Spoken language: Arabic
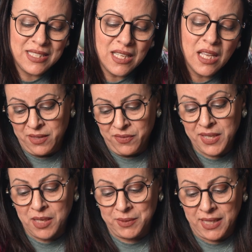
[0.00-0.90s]
دي
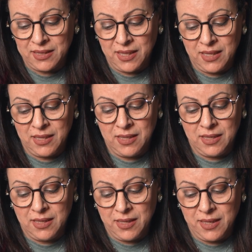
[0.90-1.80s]
الفكره بتاعتها ان
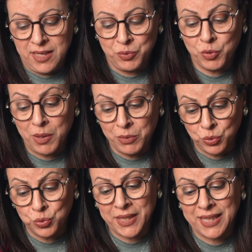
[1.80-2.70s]
هي بتبقى
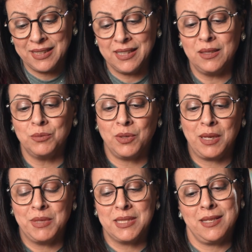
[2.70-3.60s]
مضغوطه جدا بتبقى
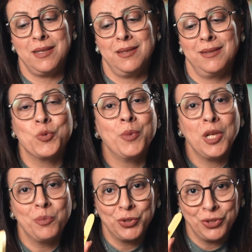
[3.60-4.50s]
عامله زي صباع
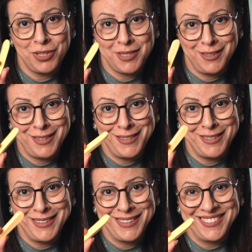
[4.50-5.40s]
البطاطس كده
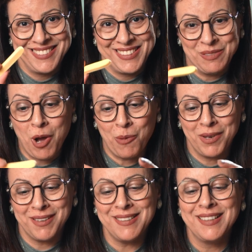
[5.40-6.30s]

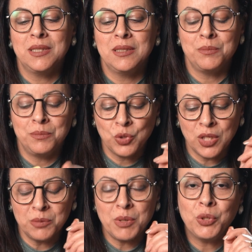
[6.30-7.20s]
المحمره
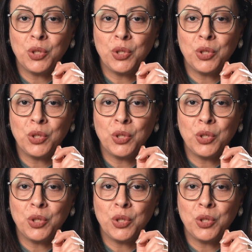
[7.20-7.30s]
بمجرد ما